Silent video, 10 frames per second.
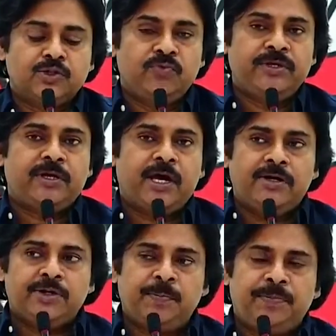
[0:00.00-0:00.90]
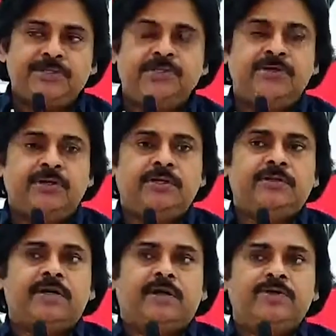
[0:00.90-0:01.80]
So we are all
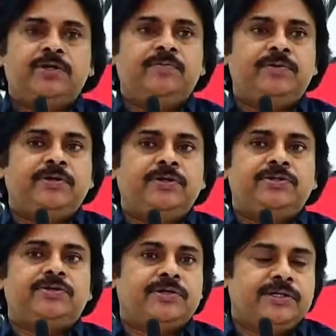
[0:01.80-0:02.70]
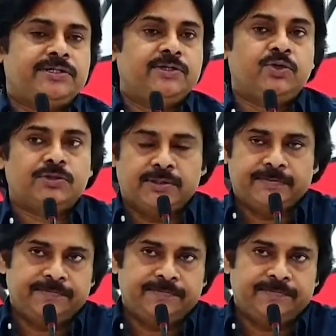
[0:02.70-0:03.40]
representing the contemporary generation youth.